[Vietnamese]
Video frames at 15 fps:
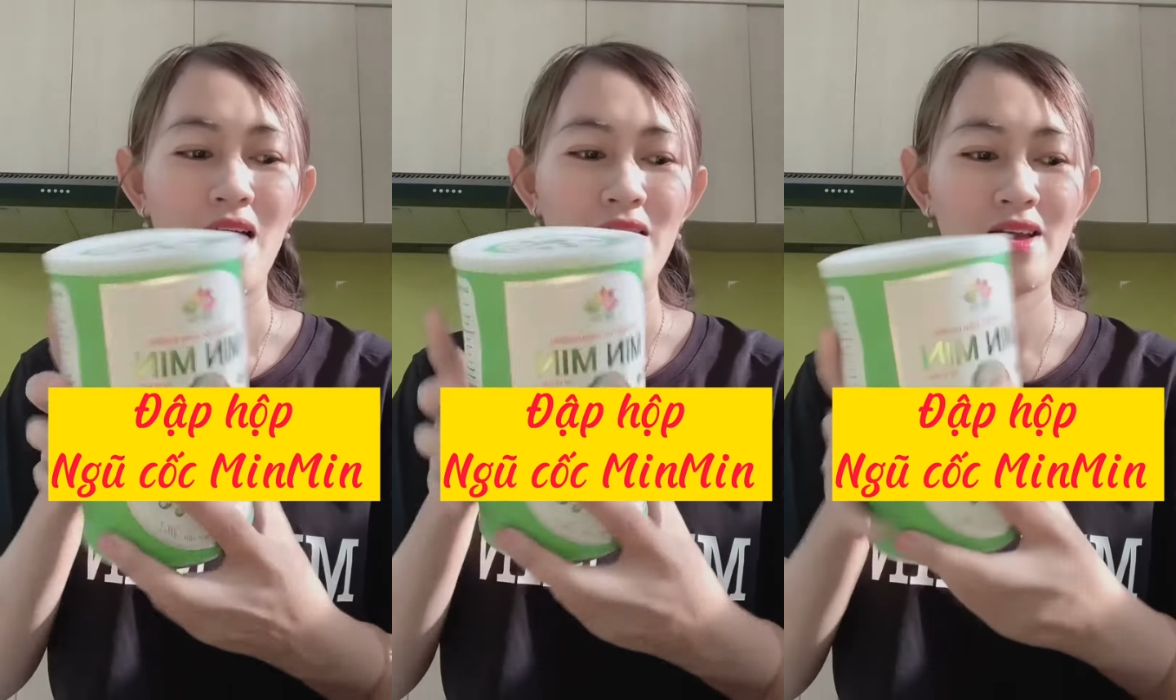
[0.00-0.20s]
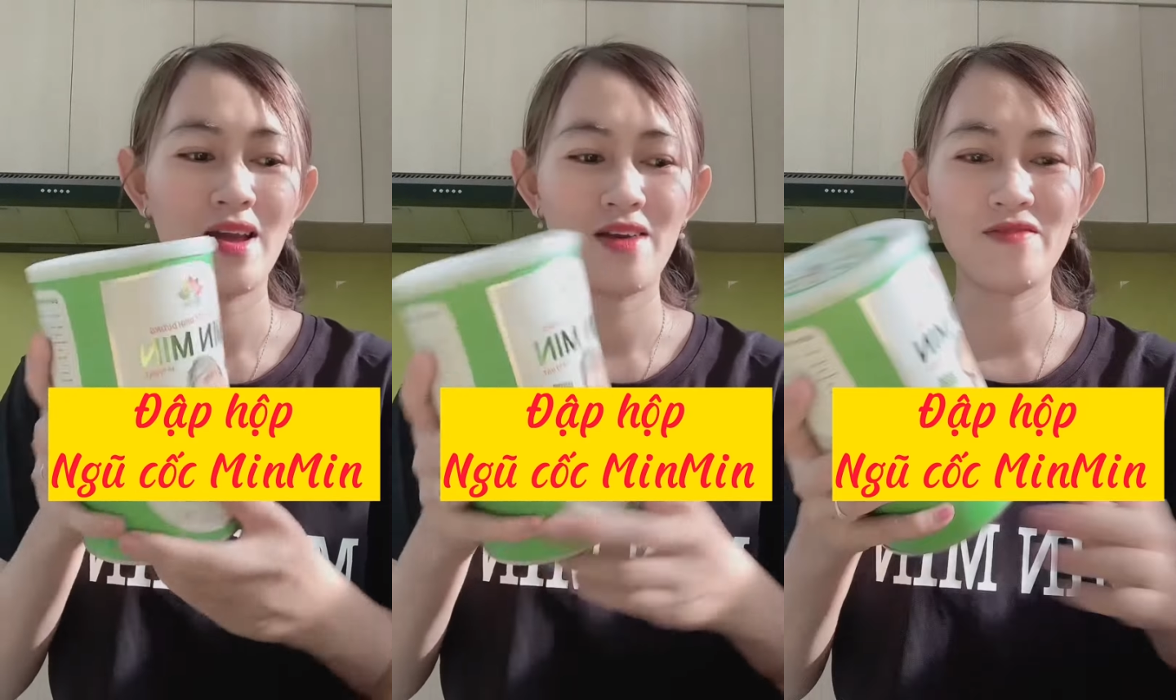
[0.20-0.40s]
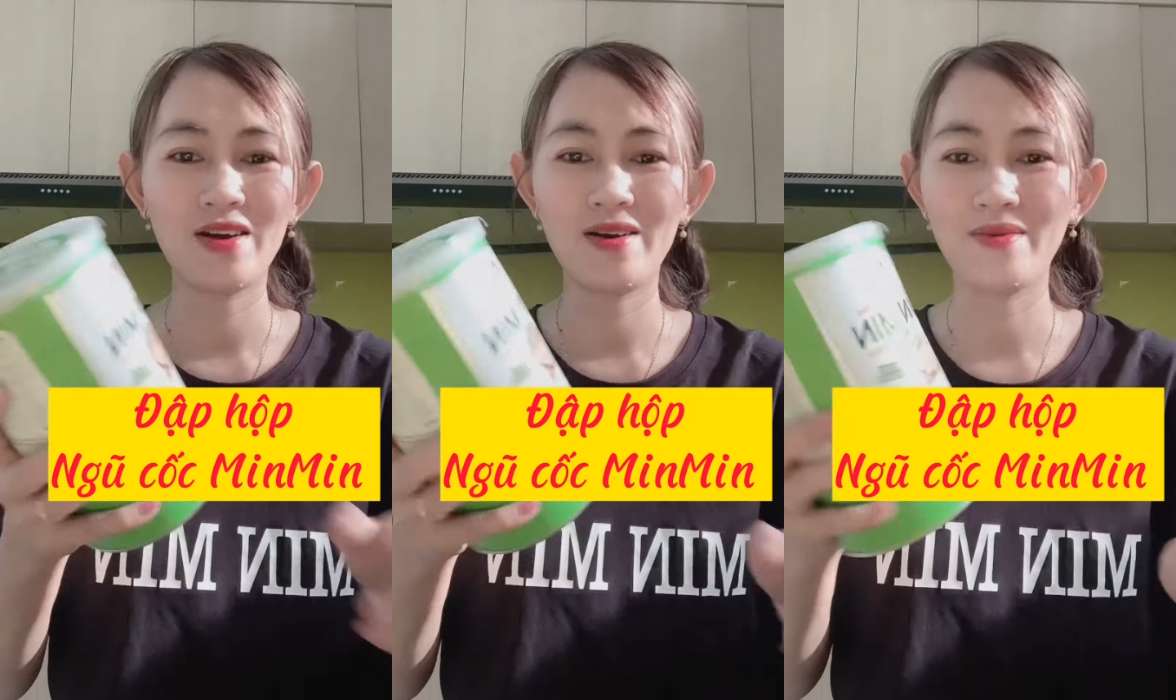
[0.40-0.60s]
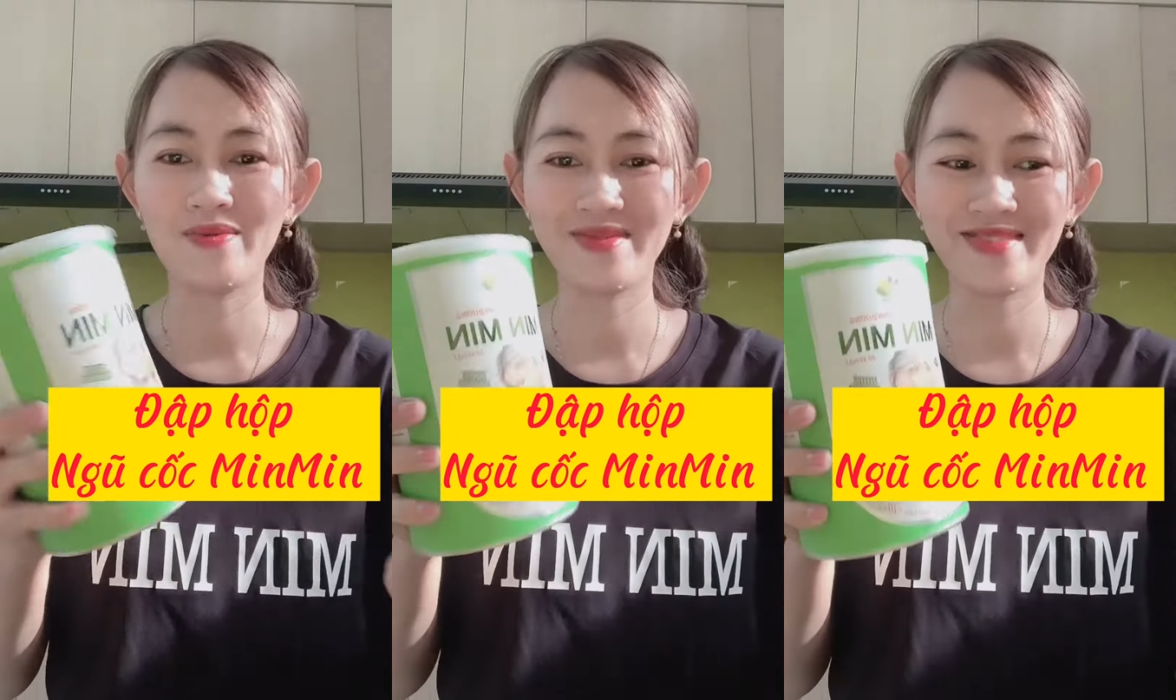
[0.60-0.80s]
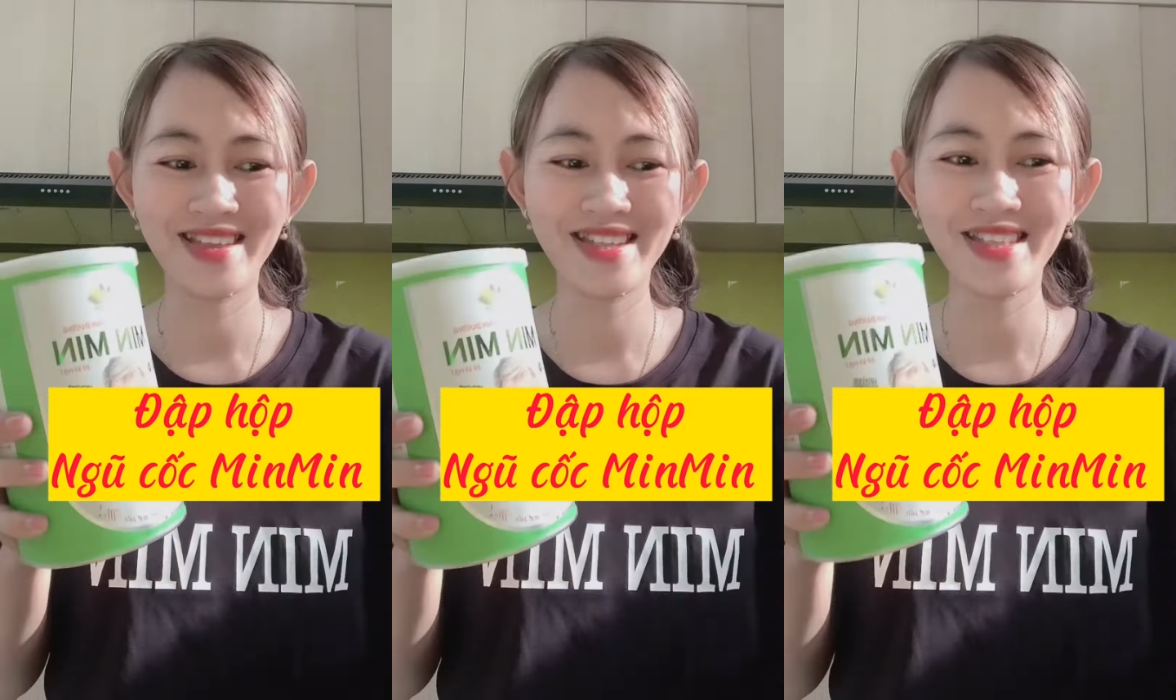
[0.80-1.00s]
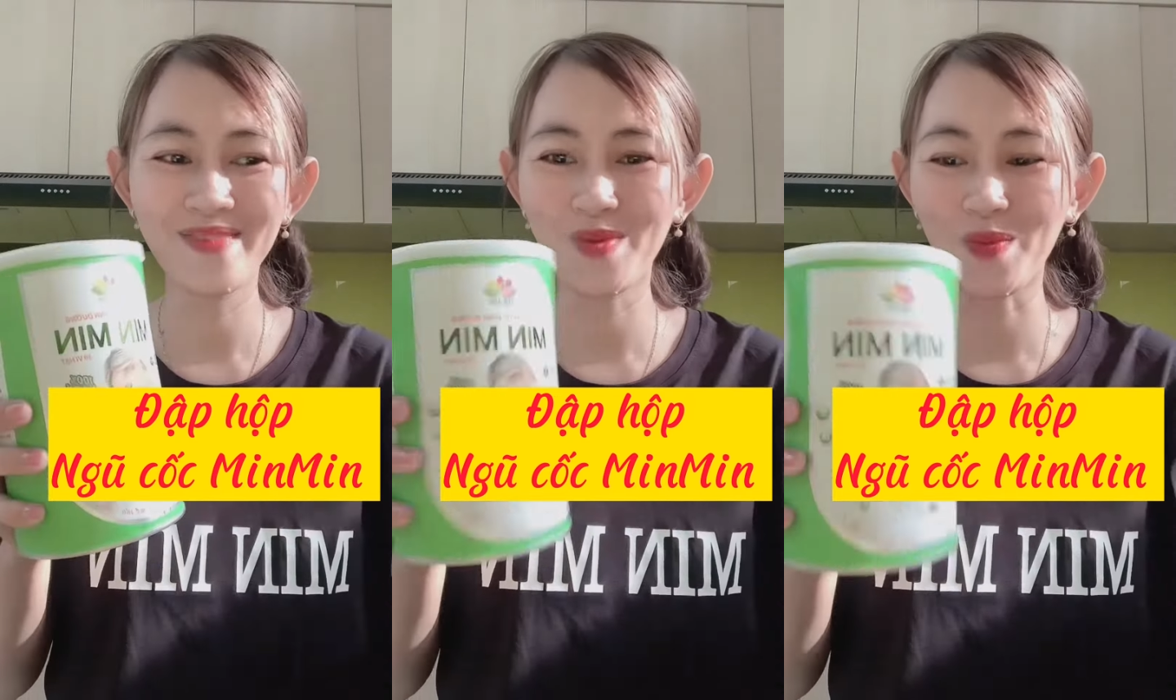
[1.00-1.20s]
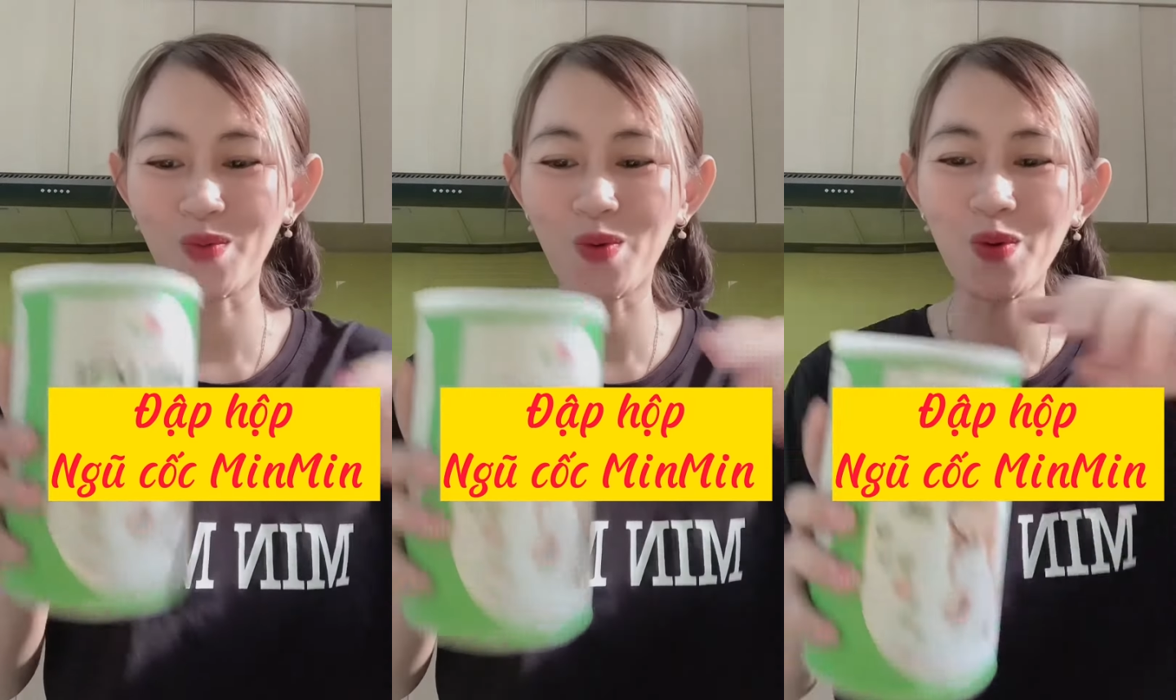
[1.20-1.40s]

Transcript: Đó, và tiến tiếp tục